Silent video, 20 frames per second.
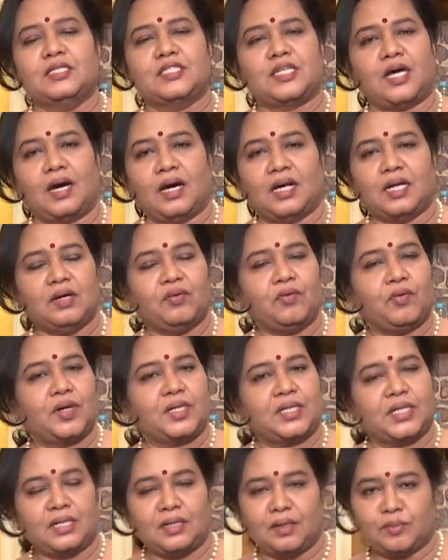చాలా
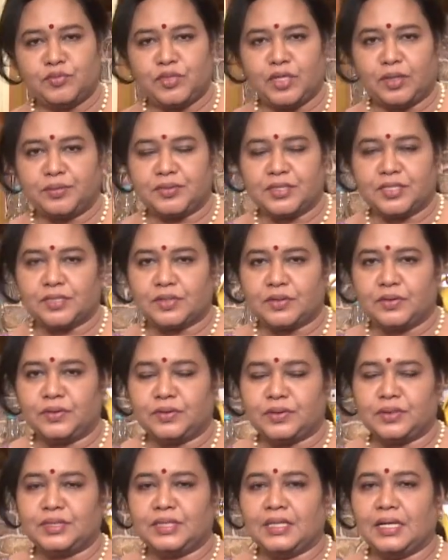వాటర్ని అబ్జార్బ్
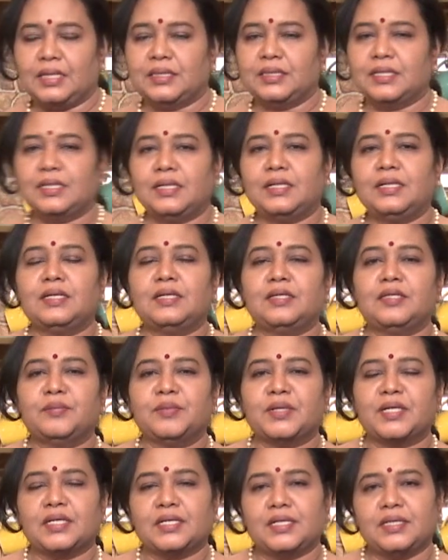చేసుకుంటుంది అందుకనే అది
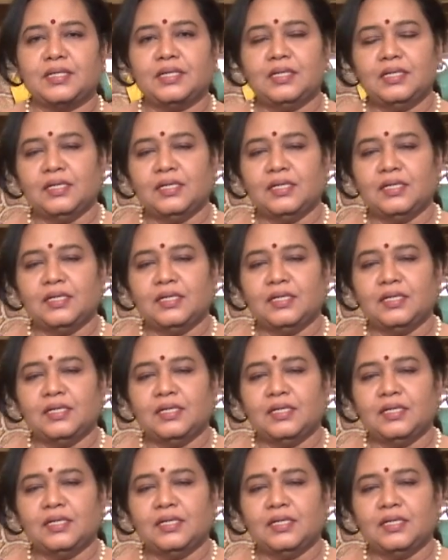మనకి